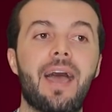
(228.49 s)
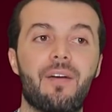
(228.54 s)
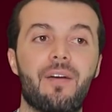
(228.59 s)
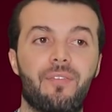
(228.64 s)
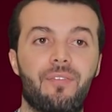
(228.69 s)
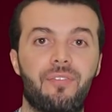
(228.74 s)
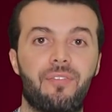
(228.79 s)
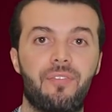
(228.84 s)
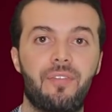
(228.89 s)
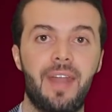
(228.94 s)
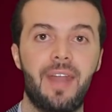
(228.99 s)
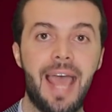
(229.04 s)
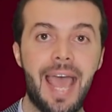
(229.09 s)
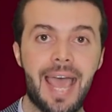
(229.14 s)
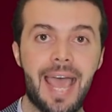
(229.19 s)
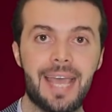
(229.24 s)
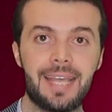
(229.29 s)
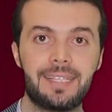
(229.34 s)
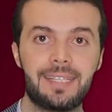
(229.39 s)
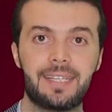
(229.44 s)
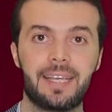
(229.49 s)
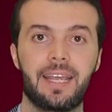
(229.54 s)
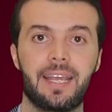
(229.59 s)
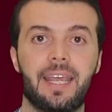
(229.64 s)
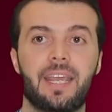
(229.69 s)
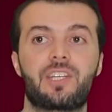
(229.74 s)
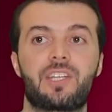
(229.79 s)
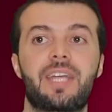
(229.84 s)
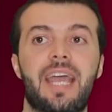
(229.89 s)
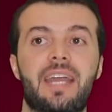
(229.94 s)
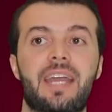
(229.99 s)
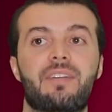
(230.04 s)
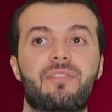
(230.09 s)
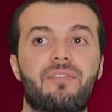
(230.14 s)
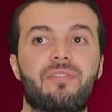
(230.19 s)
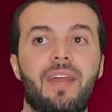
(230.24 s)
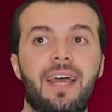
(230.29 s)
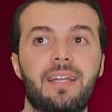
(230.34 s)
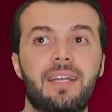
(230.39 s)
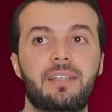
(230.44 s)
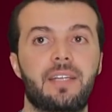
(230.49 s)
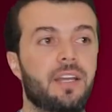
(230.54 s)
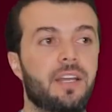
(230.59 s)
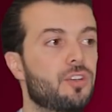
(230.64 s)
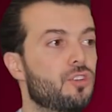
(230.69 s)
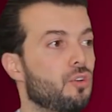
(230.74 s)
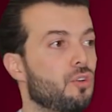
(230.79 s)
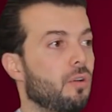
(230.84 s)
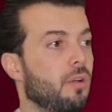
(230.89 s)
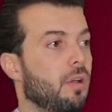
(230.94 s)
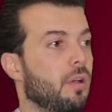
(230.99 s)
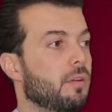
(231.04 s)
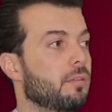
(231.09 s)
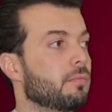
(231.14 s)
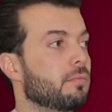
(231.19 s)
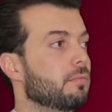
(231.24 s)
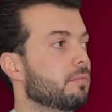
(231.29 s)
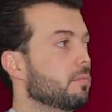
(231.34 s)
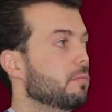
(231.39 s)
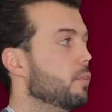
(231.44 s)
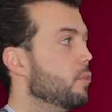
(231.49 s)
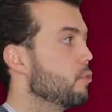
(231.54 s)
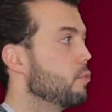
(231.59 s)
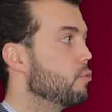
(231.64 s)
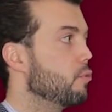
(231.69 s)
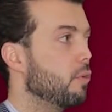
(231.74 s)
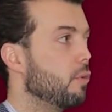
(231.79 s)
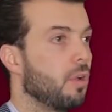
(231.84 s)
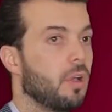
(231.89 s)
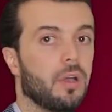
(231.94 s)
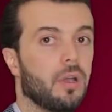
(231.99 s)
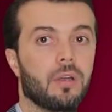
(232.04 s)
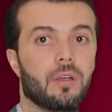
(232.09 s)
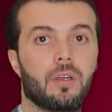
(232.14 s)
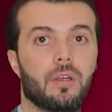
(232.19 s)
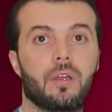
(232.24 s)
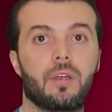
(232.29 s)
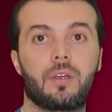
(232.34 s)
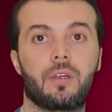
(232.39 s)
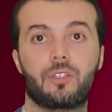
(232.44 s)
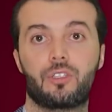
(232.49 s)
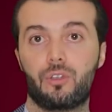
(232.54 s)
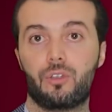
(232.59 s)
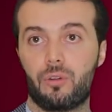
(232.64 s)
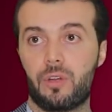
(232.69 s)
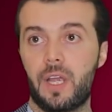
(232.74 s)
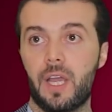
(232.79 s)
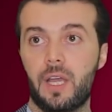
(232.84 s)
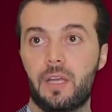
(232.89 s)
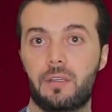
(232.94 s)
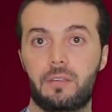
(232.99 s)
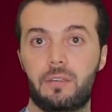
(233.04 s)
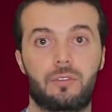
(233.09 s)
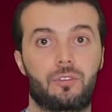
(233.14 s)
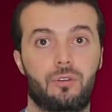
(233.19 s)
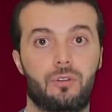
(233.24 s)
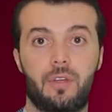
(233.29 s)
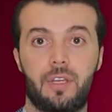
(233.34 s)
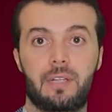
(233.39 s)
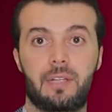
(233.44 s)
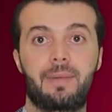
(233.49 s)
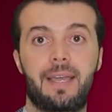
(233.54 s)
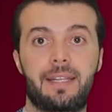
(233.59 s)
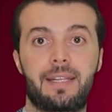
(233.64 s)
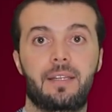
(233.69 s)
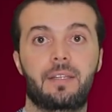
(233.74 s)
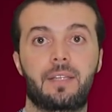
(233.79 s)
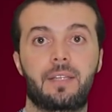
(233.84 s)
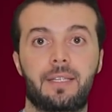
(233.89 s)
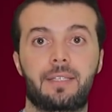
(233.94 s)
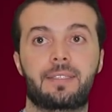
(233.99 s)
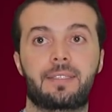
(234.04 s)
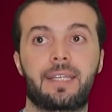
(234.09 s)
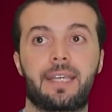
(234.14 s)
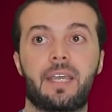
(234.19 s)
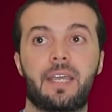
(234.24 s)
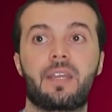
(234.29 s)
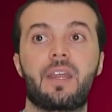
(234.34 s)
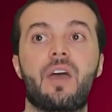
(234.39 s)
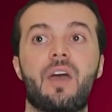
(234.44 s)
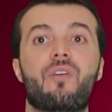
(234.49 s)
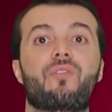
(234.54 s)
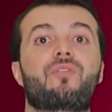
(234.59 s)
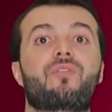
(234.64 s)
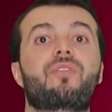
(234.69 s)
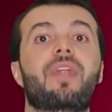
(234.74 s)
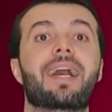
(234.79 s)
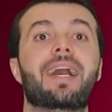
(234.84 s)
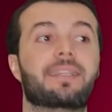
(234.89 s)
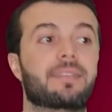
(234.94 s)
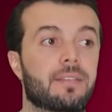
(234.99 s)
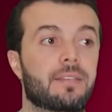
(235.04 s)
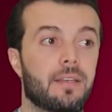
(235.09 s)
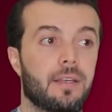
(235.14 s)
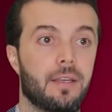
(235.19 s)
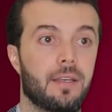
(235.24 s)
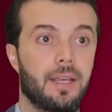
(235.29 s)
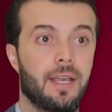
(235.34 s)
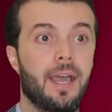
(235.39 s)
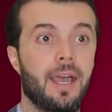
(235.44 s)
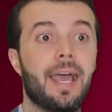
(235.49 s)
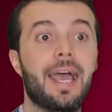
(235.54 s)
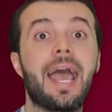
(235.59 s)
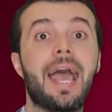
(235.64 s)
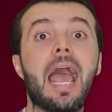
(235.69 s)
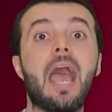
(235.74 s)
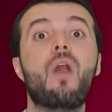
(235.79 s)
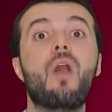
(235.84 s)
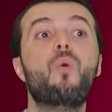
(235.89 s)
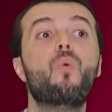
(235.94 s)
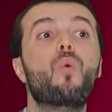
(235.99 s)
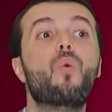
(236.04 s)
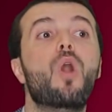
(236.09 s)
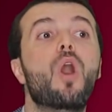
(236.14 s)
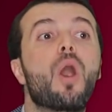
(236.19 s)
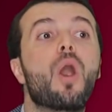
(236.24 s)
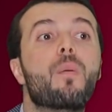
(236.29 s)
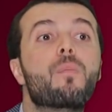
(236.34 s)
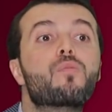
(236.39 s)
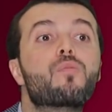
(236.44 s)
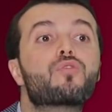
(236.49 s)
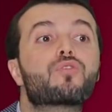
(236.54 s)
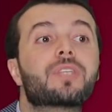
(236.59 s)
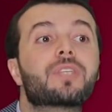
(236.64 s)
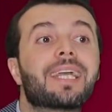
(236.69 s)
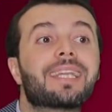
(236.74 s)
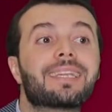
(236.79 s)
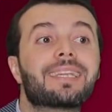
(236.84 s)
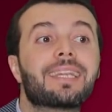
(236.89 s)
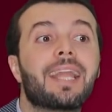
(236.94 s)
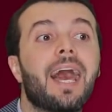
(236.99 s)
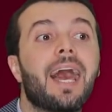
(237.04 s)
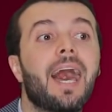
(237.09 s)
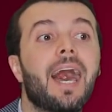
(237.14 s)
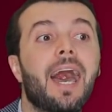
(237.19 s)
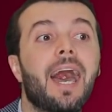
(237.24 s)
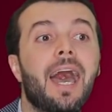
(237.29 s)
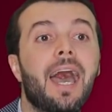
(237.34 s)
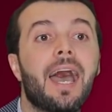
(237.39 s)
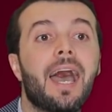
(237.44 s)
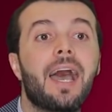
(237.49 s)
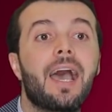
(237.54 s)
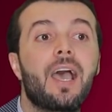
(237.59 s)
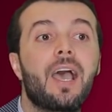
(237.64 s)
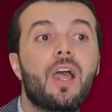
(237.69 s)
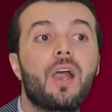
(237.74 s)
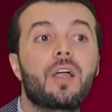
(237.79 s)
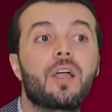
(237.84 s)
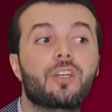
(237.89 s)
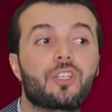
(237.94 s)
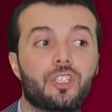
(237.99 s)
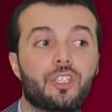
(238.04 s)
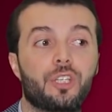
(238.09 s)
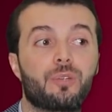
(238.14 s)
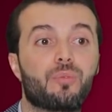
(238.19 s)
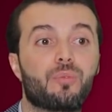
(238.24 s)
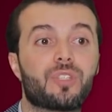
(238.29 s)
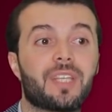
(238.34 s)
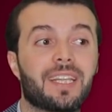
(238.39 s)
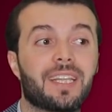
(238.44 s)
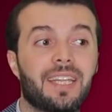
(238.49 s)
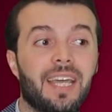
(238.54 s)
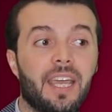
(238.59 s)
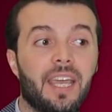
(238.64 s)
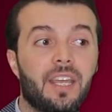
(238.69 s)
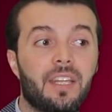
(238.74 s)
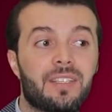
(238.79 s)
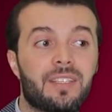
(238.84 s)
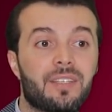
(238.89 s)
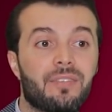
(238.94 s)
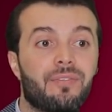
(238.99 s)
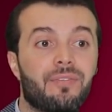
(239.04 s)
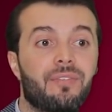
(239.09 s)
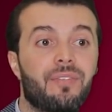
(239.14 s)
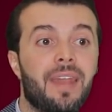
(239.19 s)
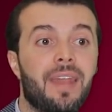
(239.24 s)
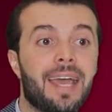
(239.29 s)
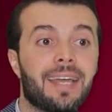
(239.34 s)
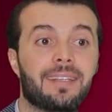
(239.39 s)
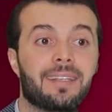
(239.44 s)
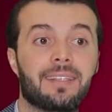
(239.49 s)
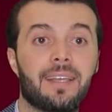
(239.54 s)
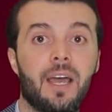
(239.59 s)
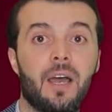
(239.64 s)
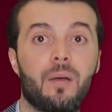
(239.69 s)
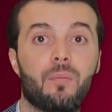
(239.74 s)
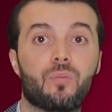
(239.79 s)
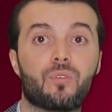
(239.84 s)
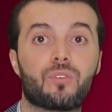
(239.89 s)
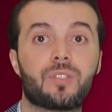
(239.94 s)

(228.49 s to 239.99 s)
فلات إيش يعني فلات يعني شقة شقة شقة شقة تبعتنا تاتي سكن فلات أه؟ أو مسطح شيء مسطح اتس فلات أه؟